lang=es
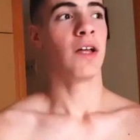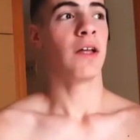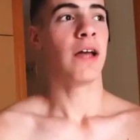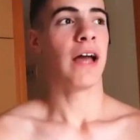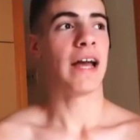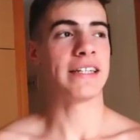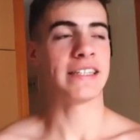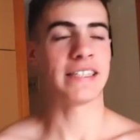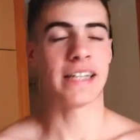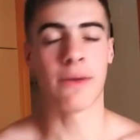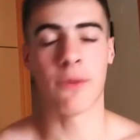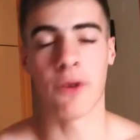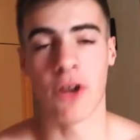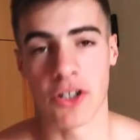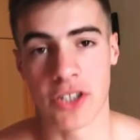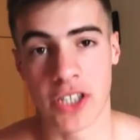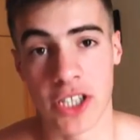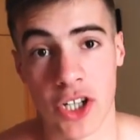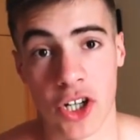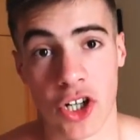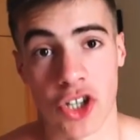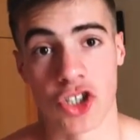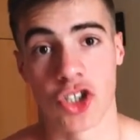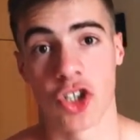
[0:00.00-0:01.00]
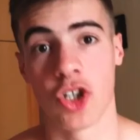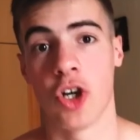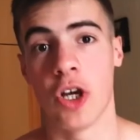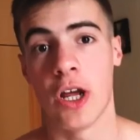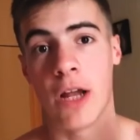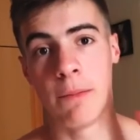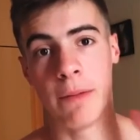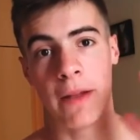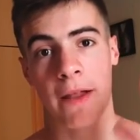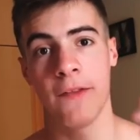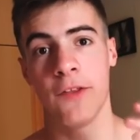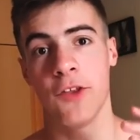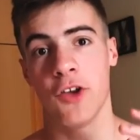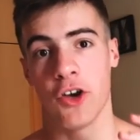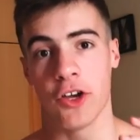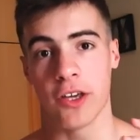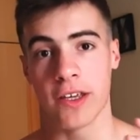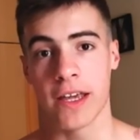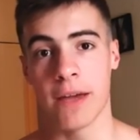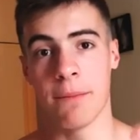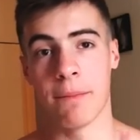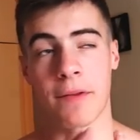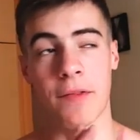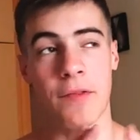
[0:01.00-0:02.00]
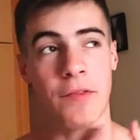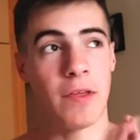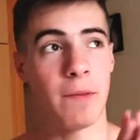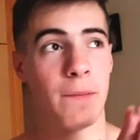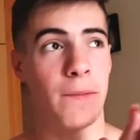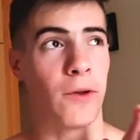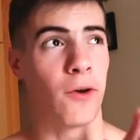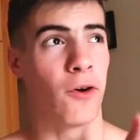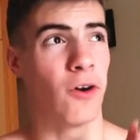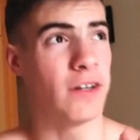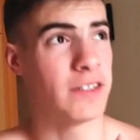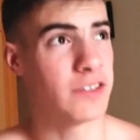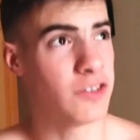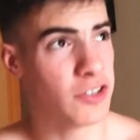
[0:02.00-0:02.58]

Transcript: Así que bueno chicos, el plan de hoy, en principio,